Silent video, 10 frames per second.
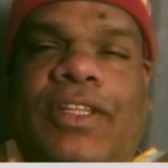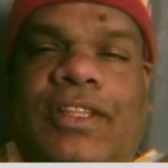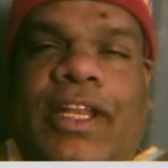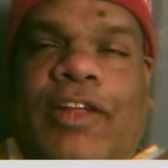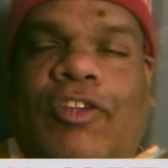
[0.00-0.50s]

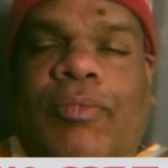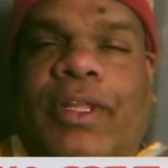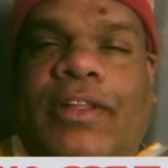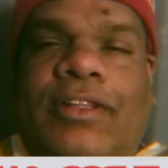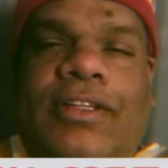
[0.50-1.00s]
சிந்தனைக்குள்ளும்
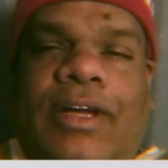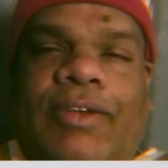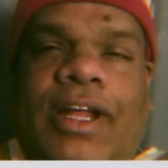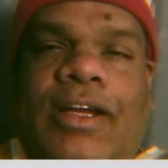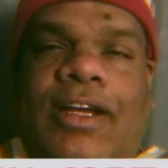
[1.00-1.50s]
இருந்து
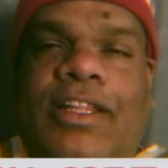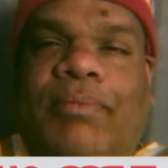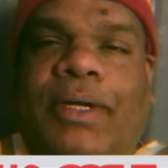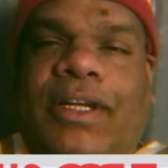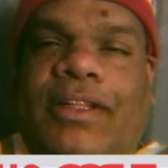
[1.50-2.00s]
அவனால்
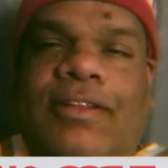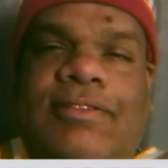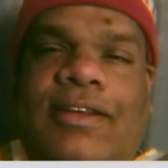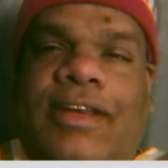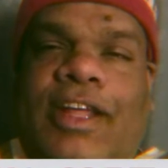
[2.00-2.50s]
எழுதப்பட்டது
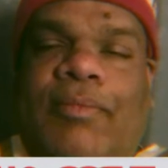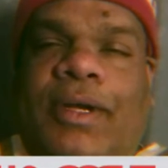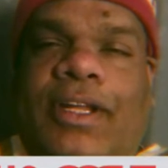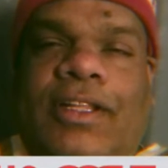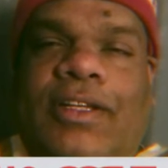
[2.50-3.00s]

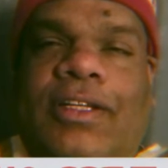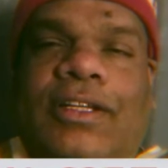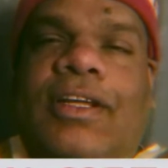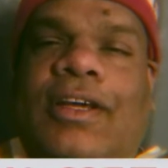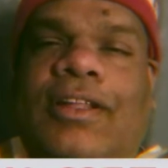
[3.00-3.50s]
சிருஷ்டிக்கப்பட்டது
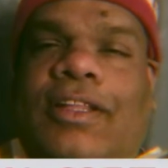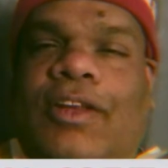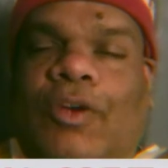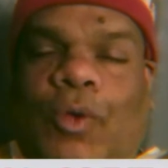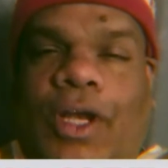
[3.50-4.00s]

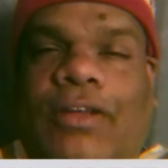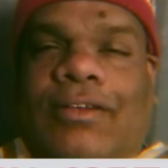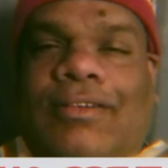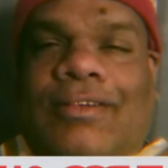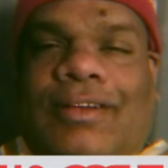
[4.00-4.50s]
திருக்குறள்
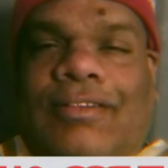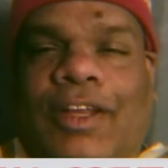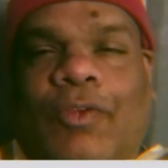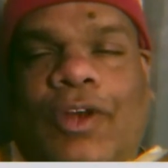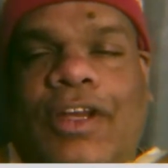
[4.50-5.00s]

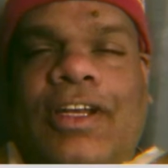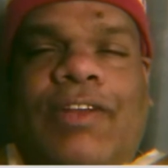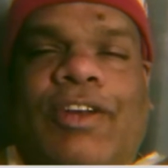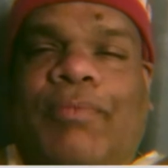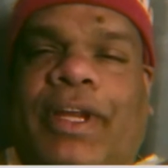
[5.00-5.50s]
திருக்குறள் என்று
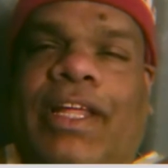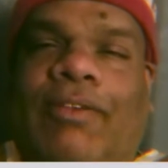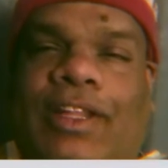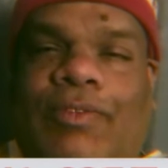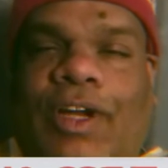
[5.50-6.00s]
அவன்
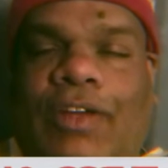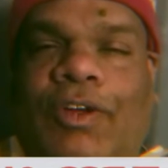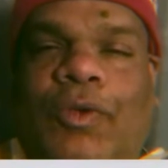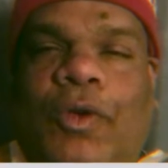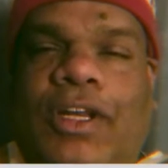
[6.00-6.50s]
படைக்கவில்லை அது
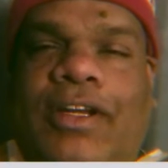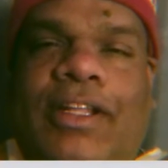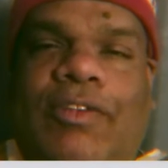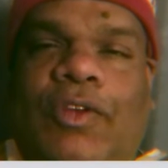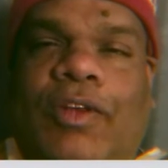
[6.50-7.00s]
வள்ளுவன் குரல் என்று
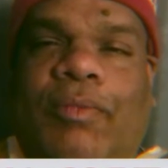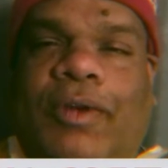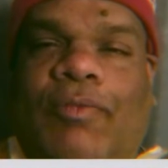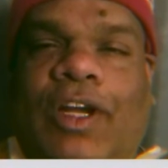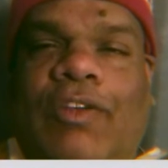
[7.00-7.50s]
தான்
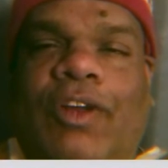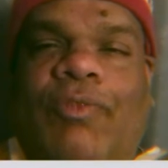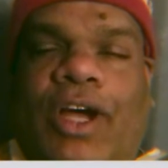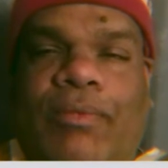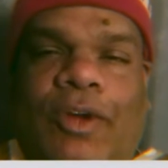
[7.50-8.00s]
சொல்லப்படும் வள்ளுவன்
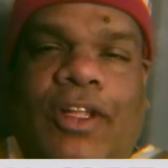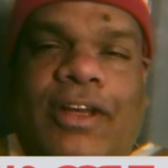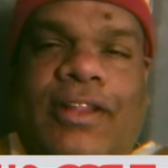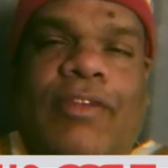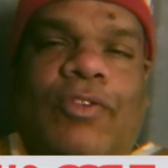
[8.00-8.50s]
வாய்மொழி
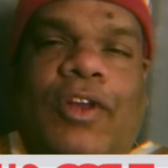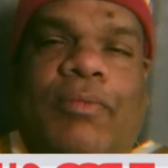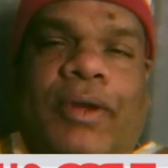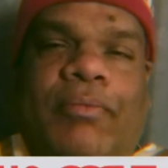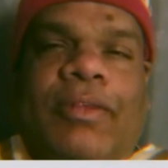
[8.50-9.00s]
என்று தான்
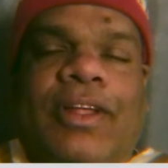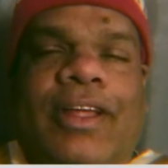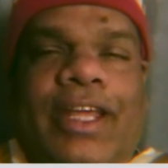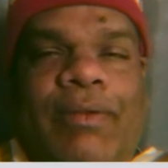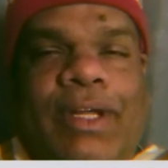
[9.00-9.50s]
சொல்லப்படும்
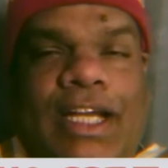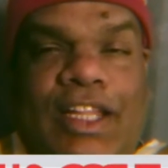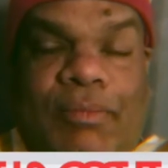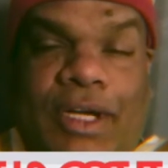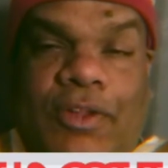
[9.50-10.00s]
எனவே
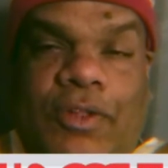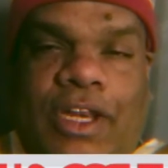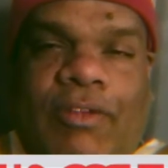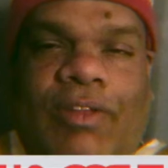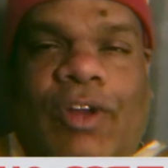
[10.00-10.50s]
எழுதப்பட்டதோ
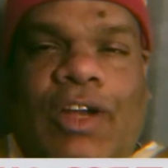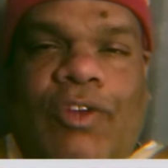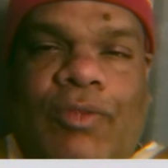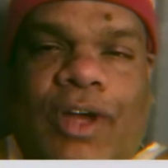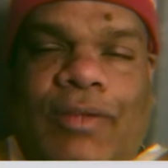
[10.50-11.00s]
தெரியவில்லை
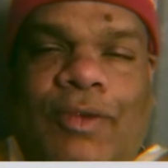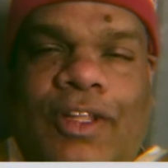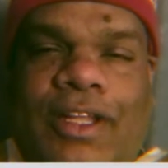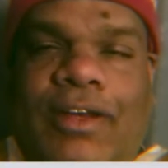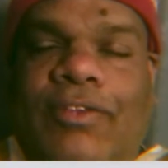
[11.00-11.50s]
வள்ளுவன்
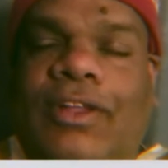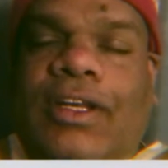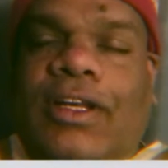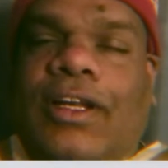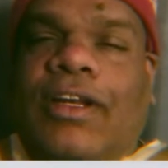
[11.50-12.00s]
வாய்மொழி என்று
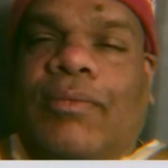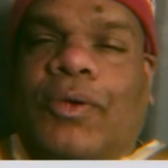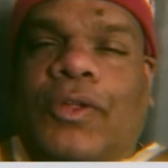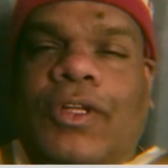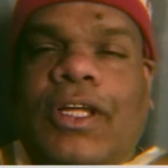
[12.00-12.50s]
என்கின்ற
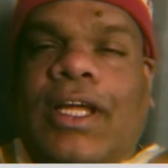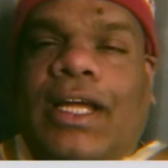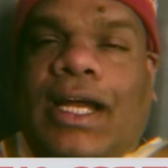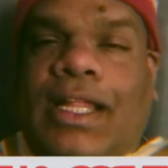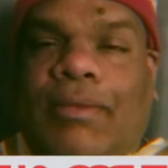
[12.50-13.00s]
போது
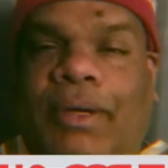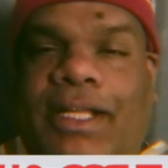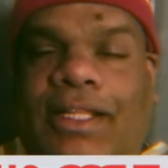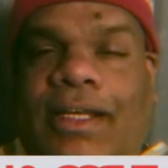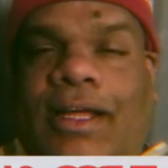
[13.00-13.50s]

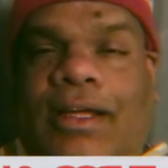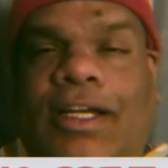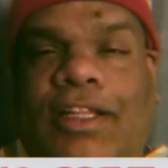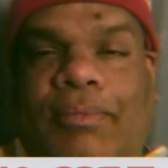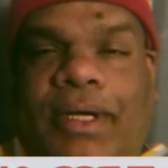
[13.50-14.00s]
எழுதப்பட்டதற்காக
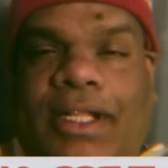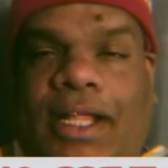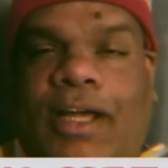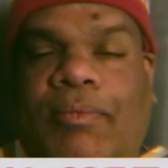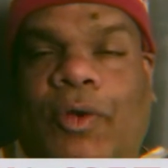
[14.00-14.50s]

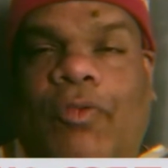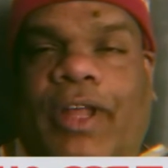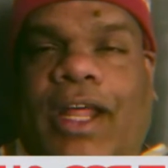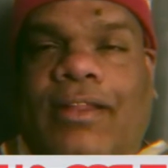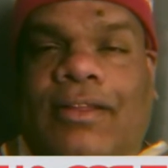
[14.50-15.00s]
எழுதப்பட்டதாக பொருள்
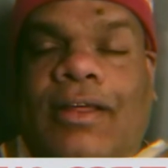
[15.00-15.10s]
வராது